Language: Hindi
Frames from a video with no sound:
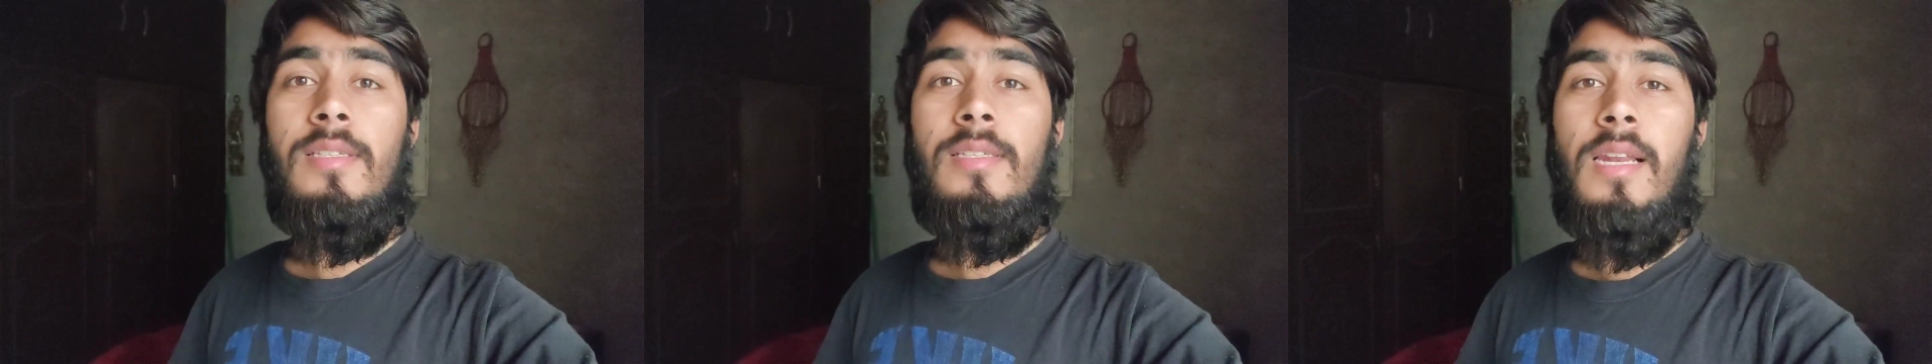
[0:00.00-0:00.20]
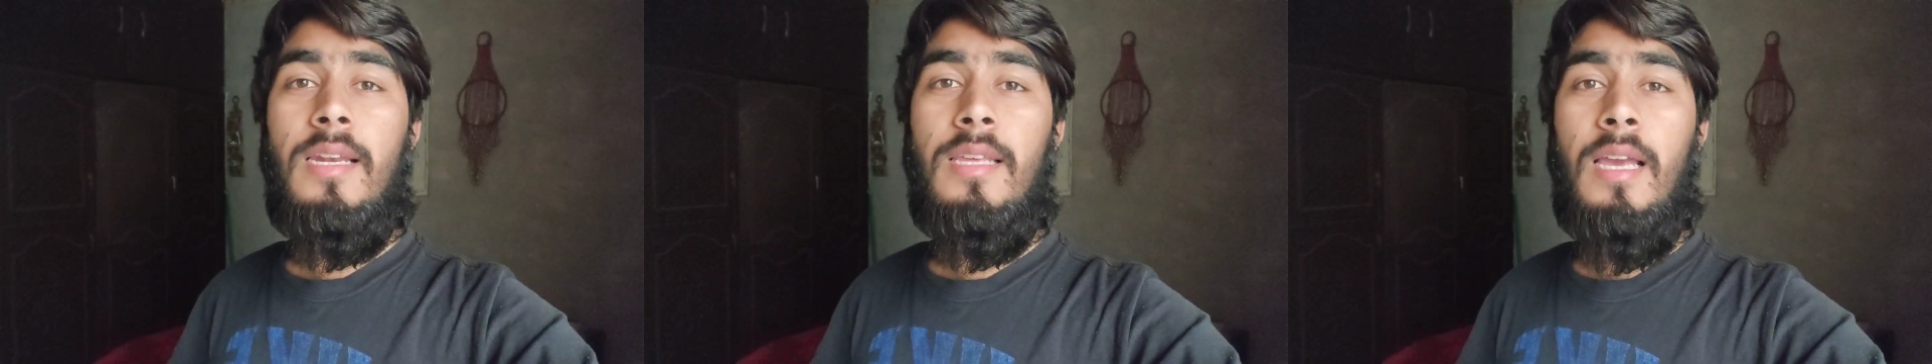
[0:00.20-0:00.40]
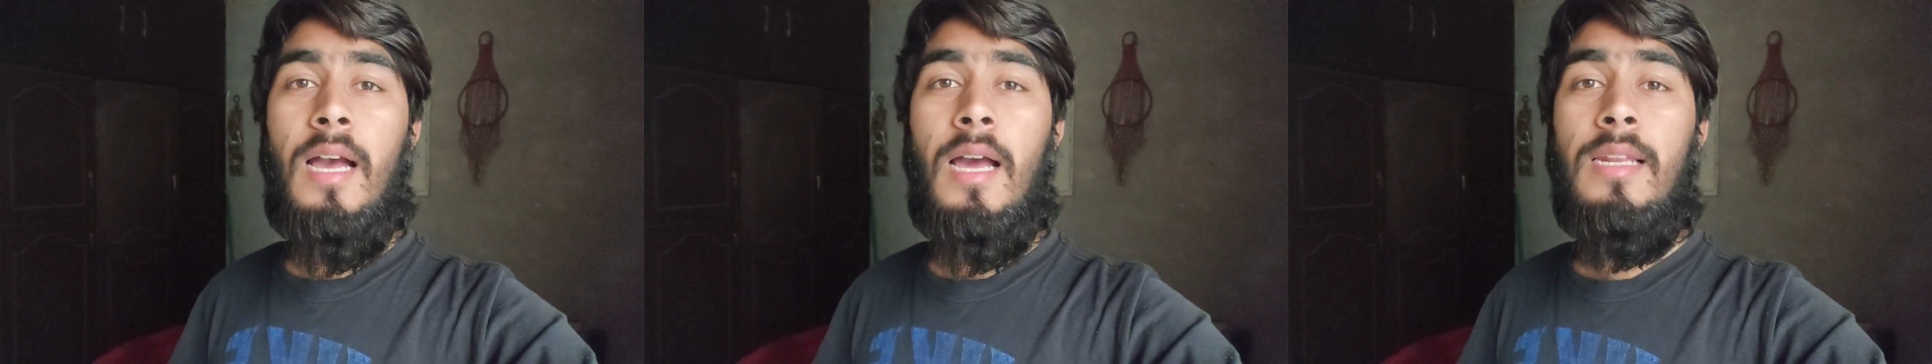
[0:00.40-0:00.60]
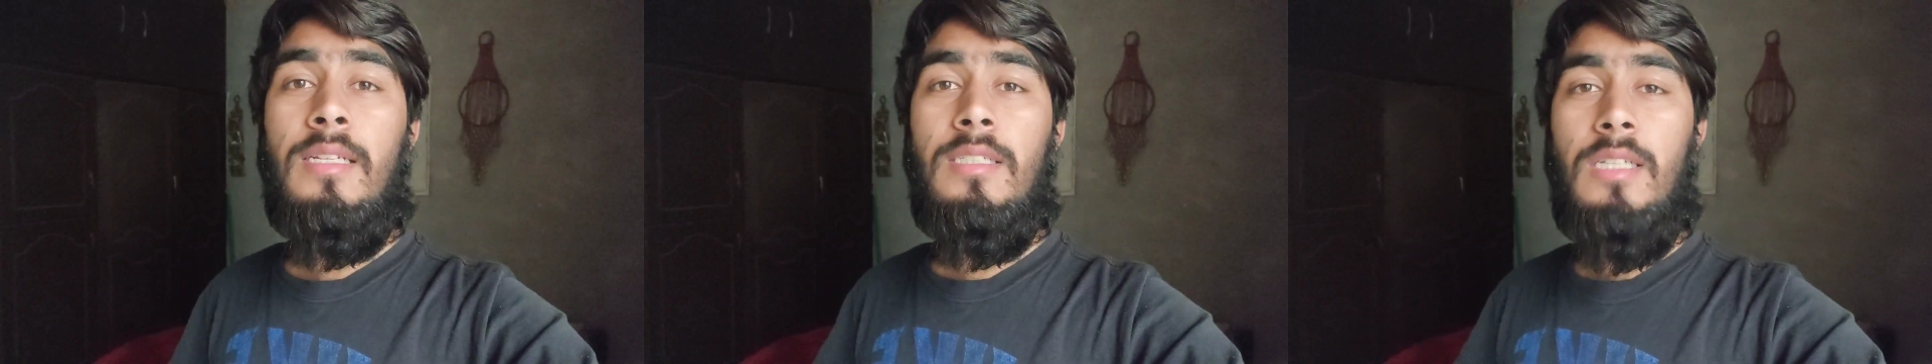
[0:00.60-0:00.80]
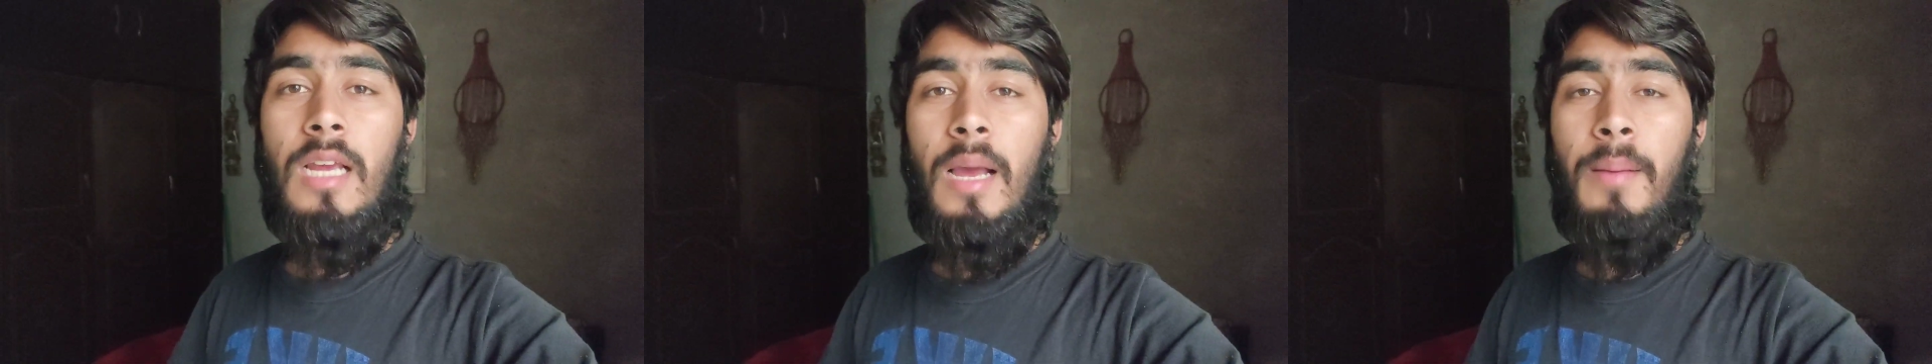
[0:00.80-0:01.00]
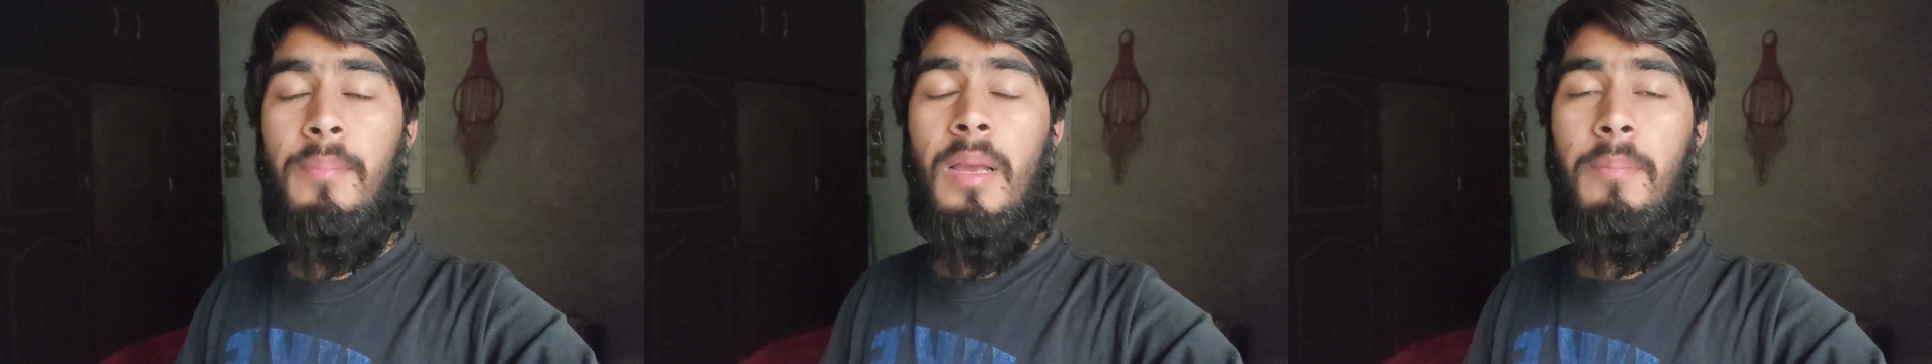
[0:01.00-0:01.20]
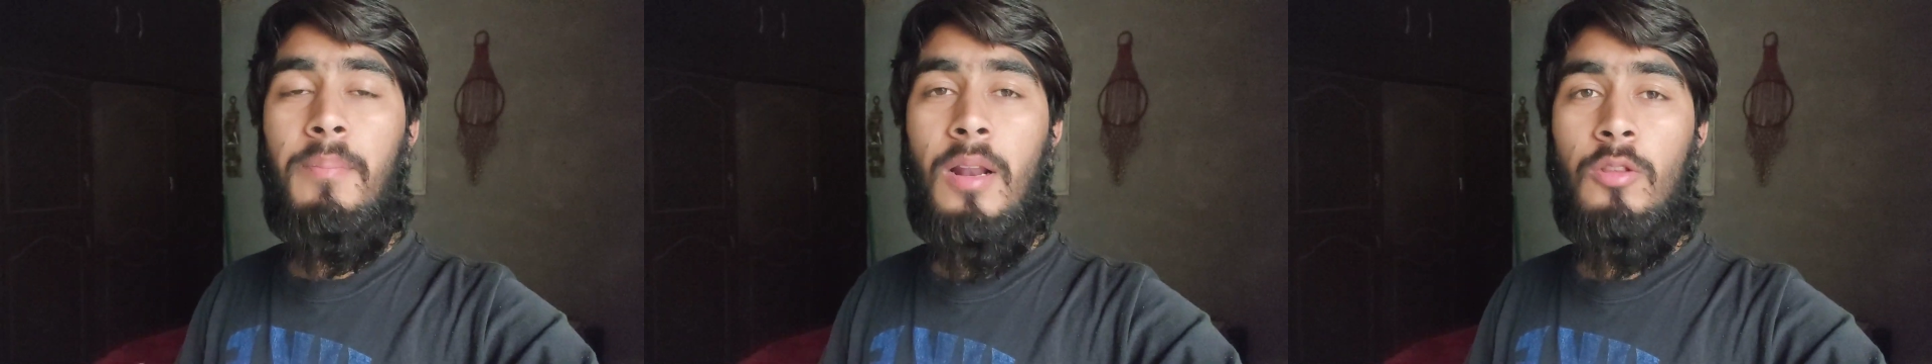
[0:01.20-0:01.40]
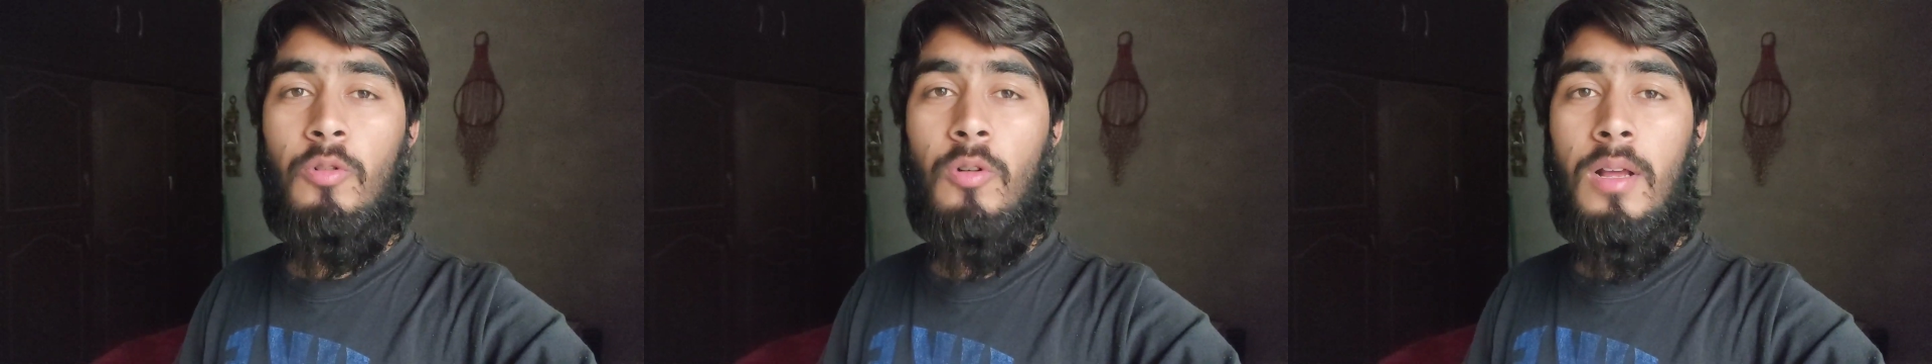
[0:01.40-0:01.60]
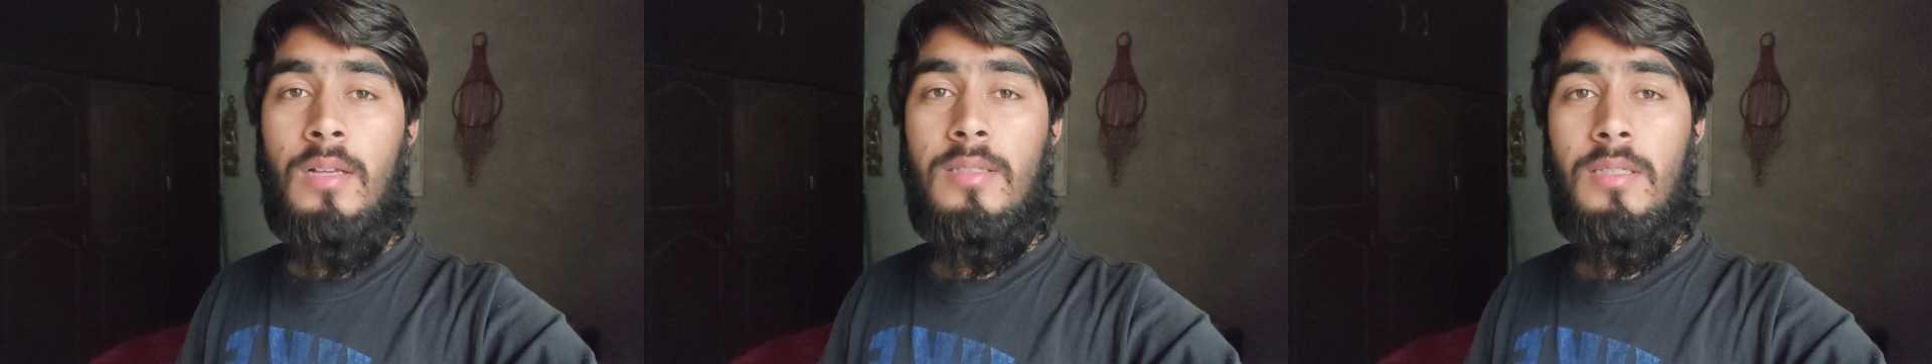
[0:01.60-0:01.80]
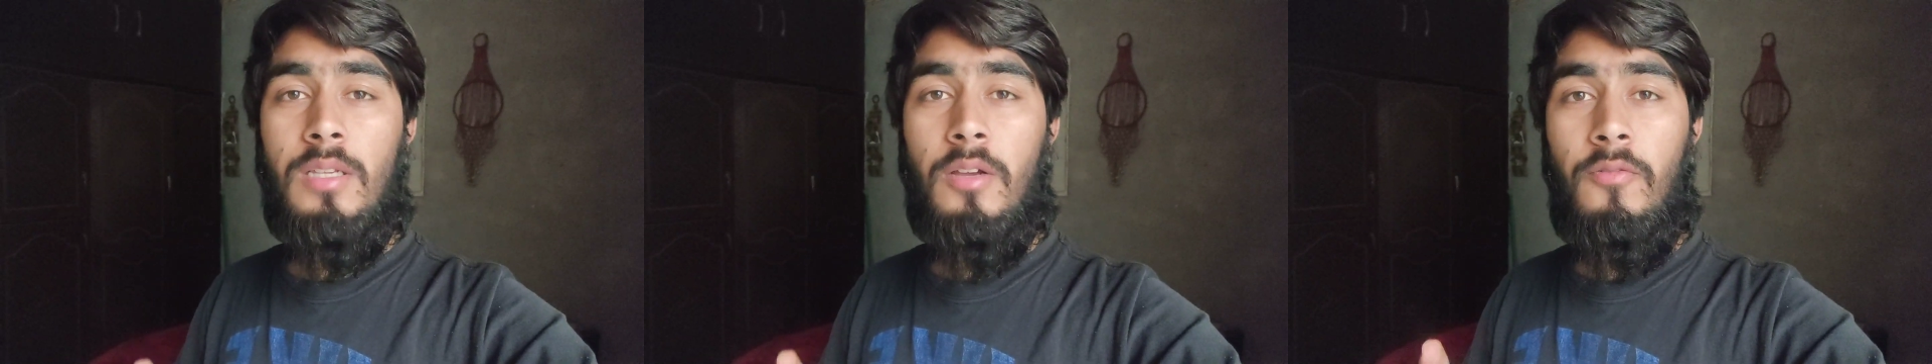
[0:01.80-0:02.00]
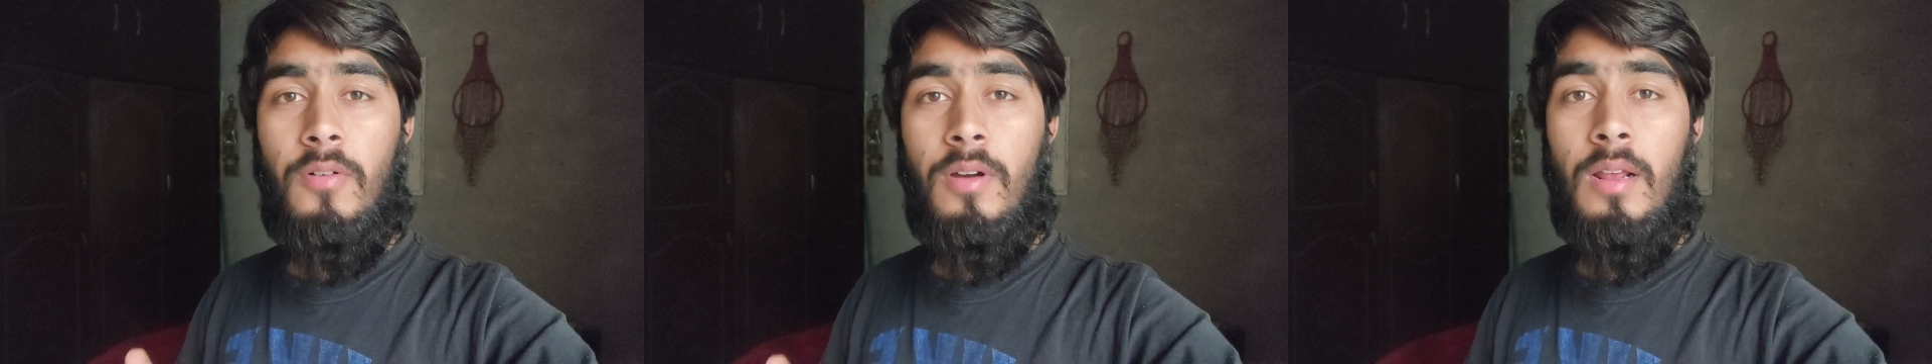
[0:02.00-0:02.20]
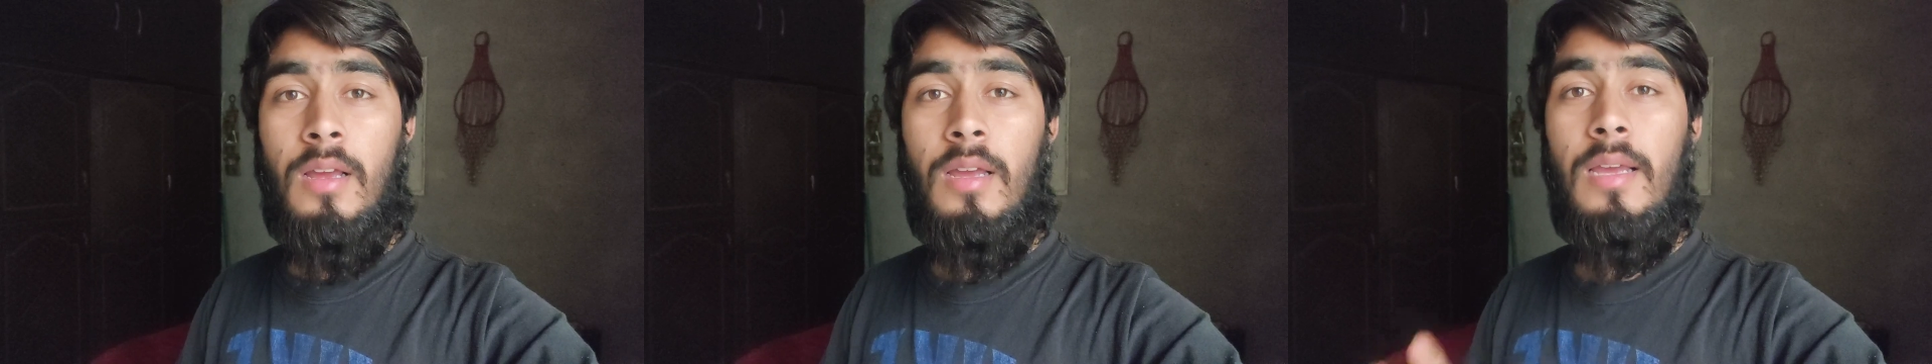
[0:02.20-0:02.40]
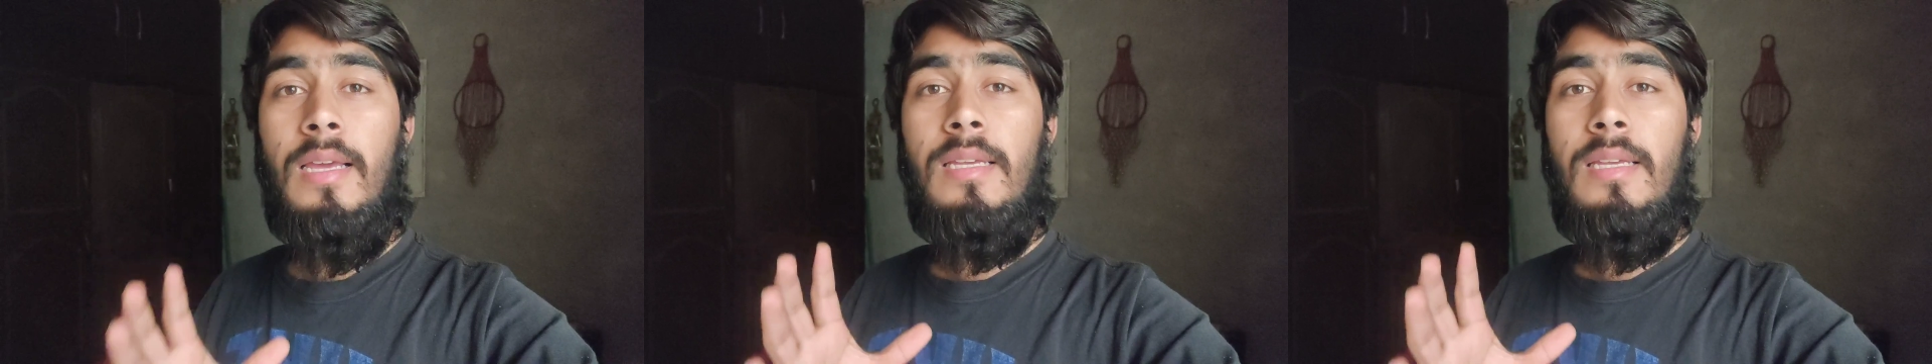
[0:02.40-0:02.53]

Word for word: इसलिए नहीं आ रही शयाब भी अपना थोड़ा सफ़र